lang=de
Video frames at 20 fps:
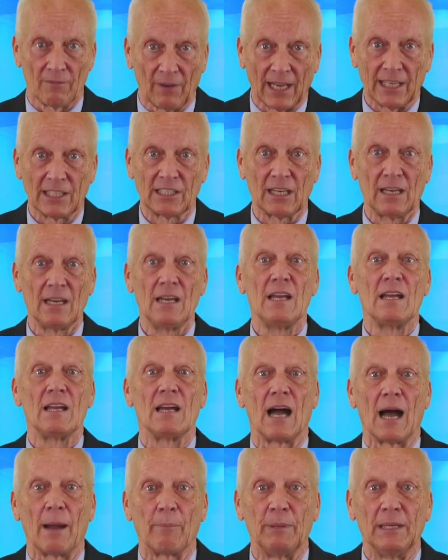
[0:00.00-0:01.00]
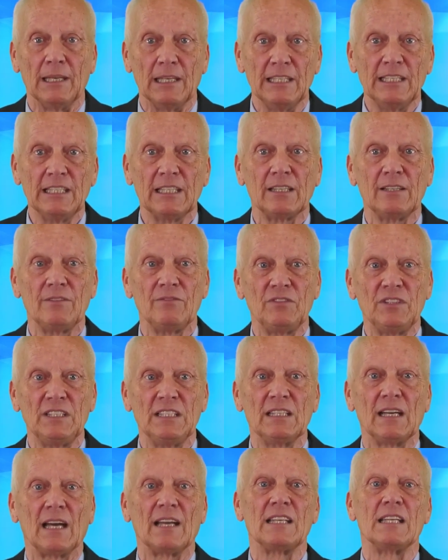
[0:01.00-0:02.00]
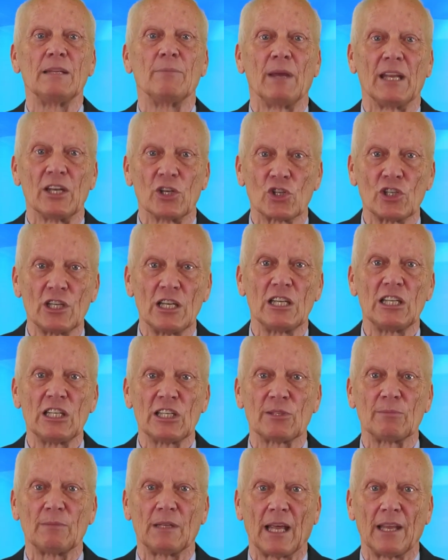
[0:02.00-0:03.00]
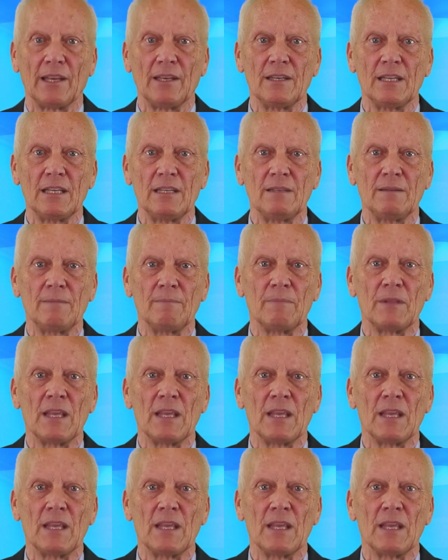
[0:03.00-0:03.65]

Weiter appellieren wir an die Menschen in diesem Lande,